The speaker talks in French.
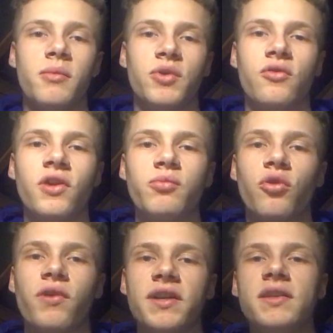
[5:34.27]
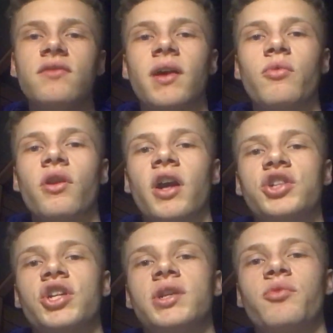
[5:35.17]
Ben, donc voilà, pour valider vraiment la
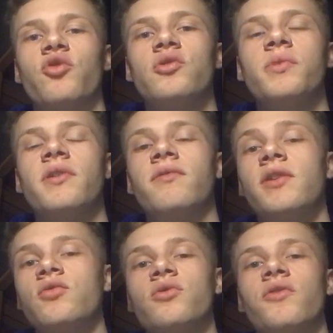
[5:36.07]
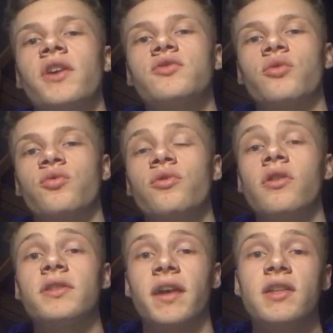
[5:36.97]
recherche d'un produit, va tout le temps voir sur
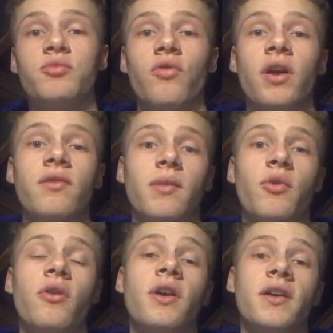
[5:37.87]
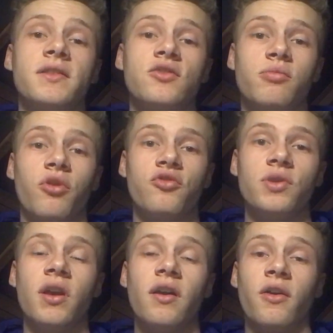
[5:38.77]
Google Trend pour voir vraiment si ce
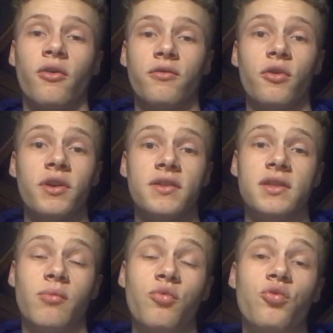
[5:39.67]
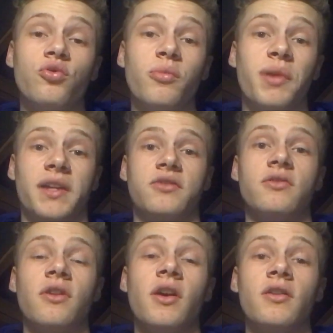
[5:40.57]
produit-là est en vogue et s'il y a beaucoup de
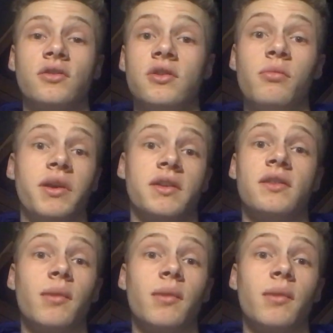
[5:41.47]
personnes qui, bah,